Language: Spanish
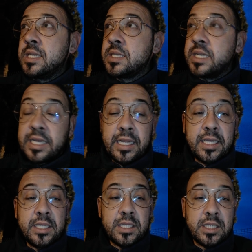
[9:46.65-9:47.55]
Si
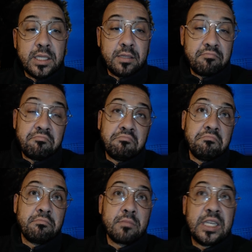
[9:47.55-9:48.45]
queréis
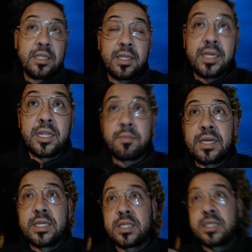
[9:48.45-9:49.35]
tener
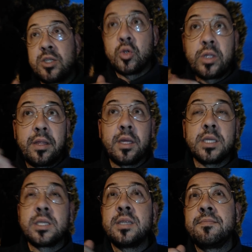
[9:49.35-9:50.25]
más
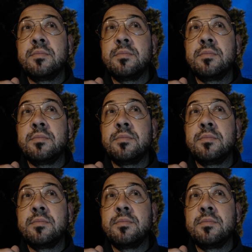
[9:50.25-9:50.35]
noticias